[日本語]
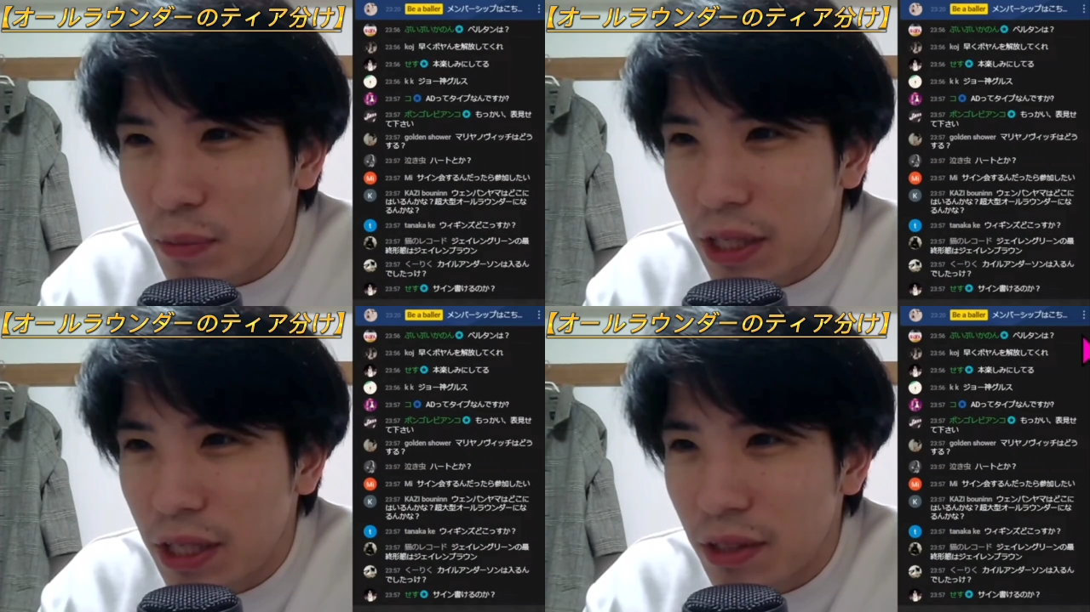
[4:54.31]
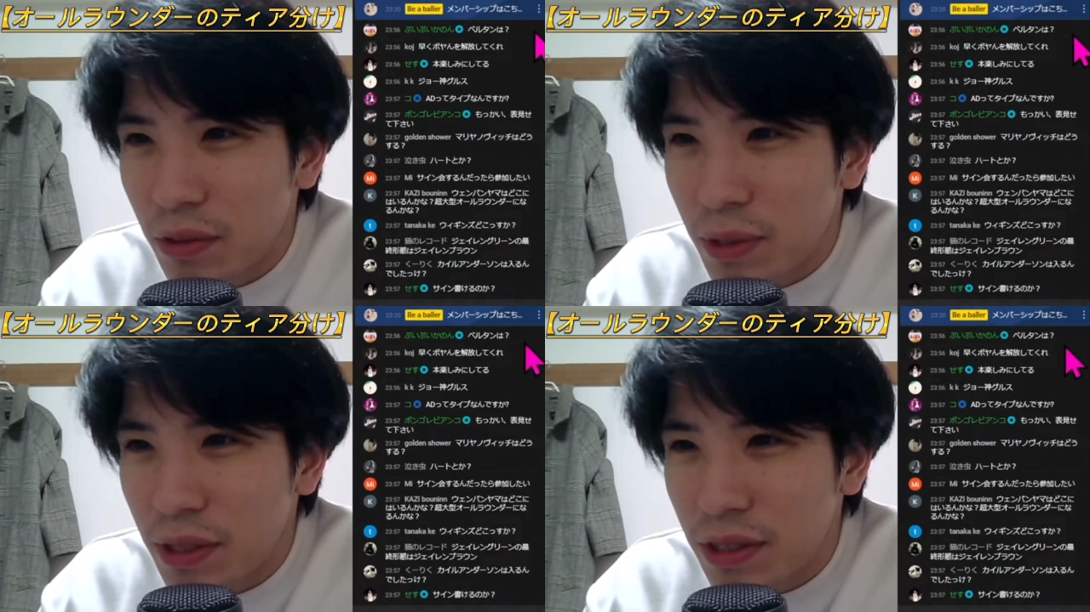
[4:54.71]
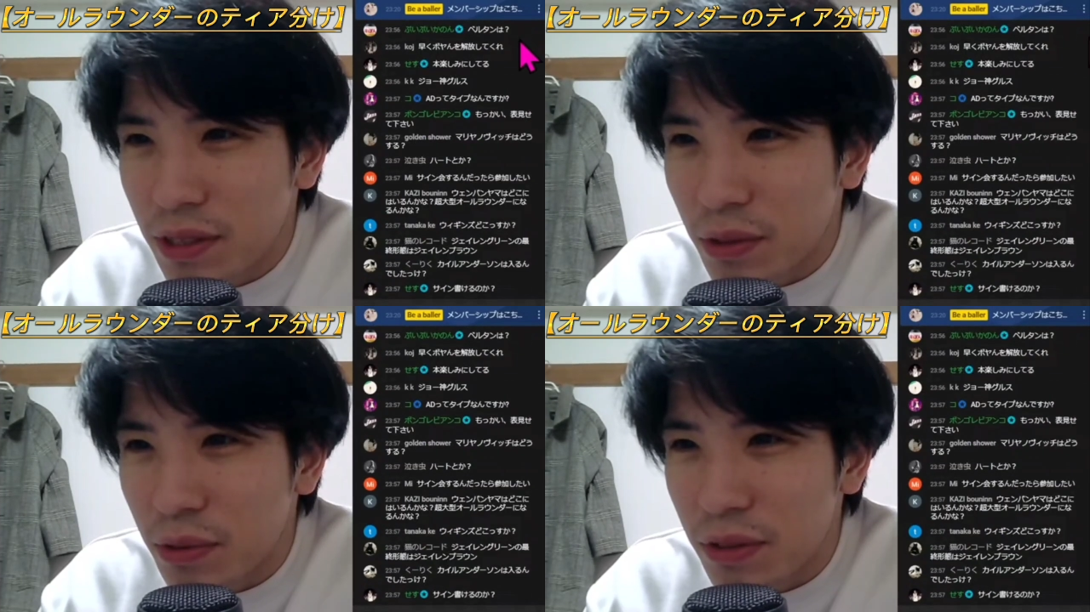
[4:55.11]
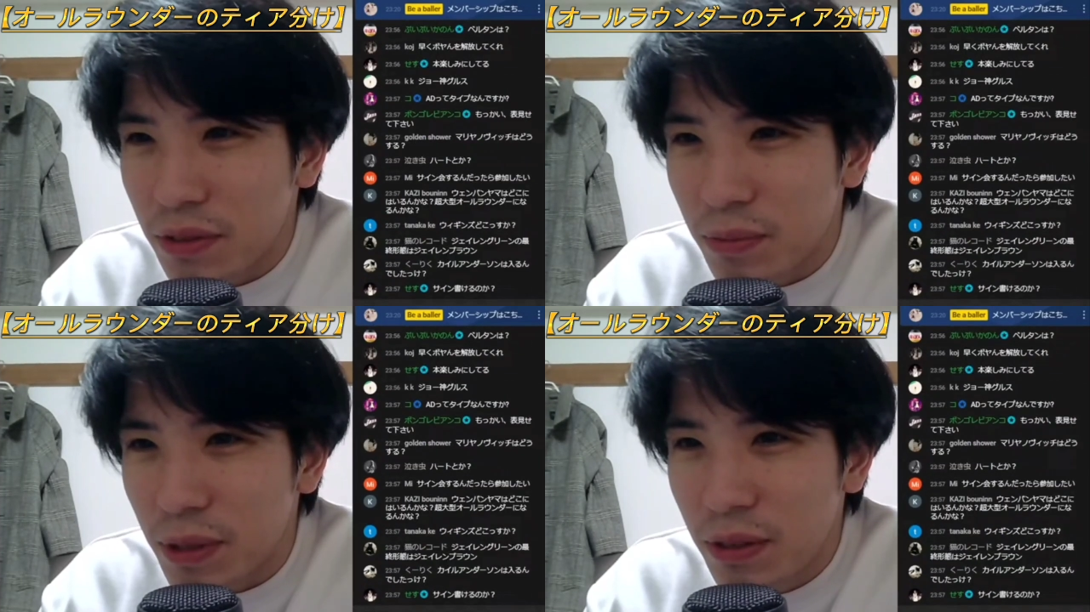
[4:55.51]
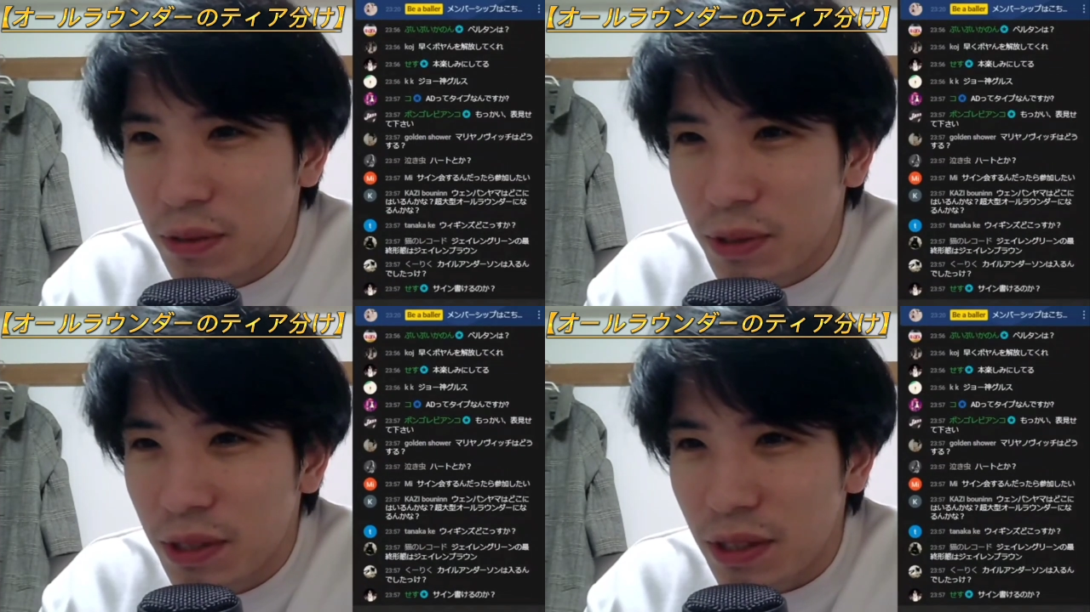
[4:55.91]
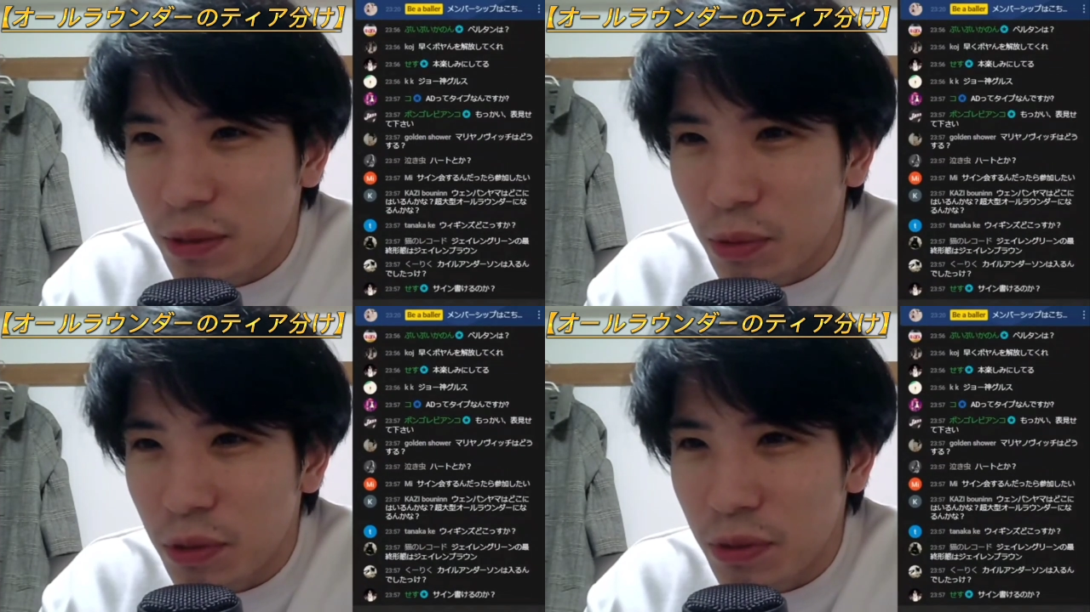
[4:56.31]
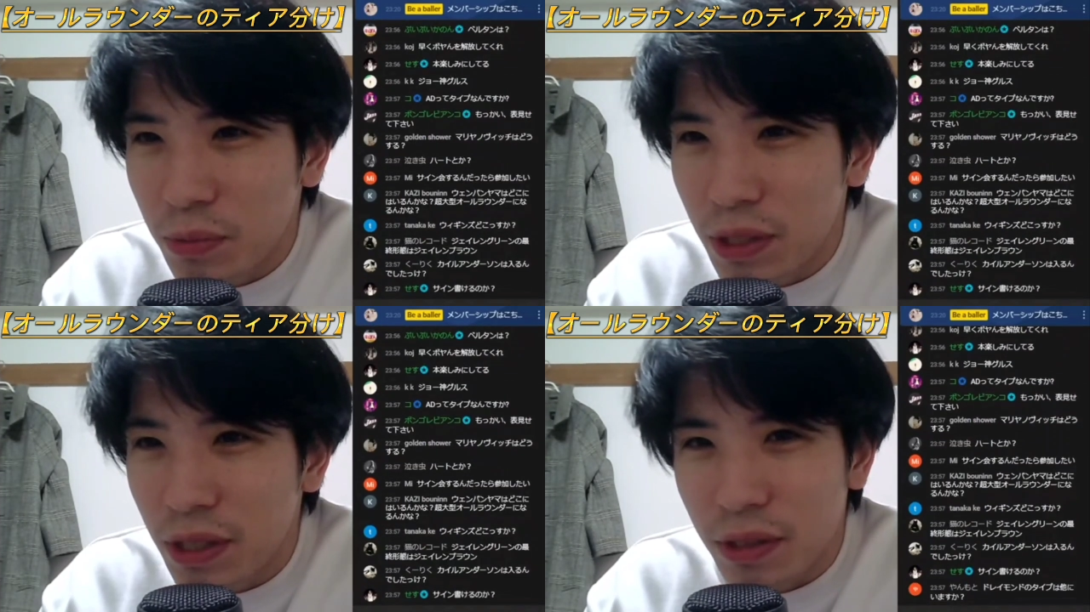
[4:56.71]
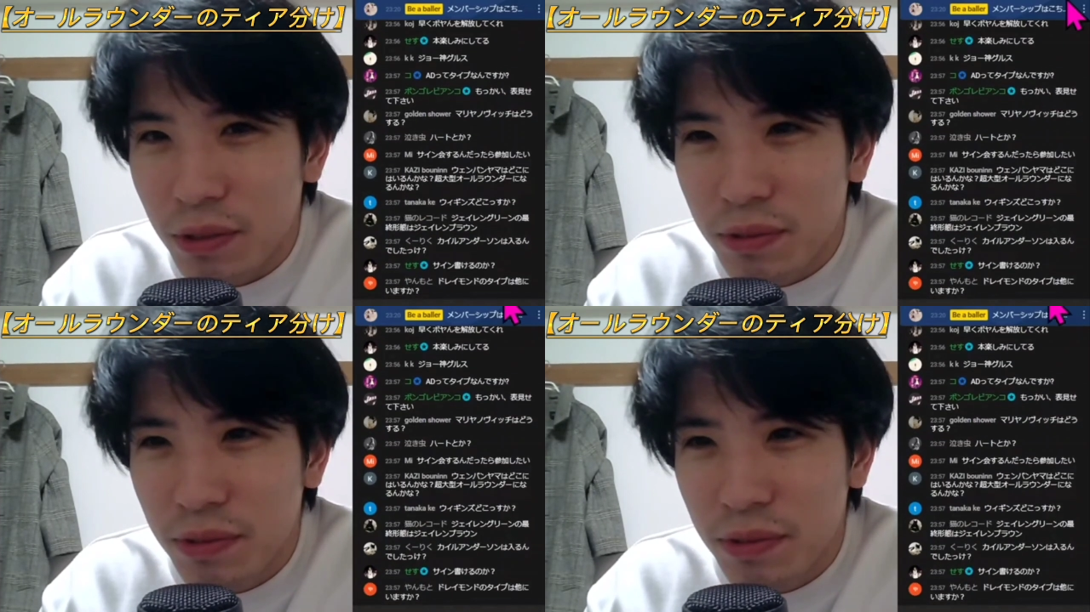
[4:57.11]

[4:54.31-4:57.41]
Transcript: マリアノビッチはどうするマリアノビッチはあのポストプレイヤーよ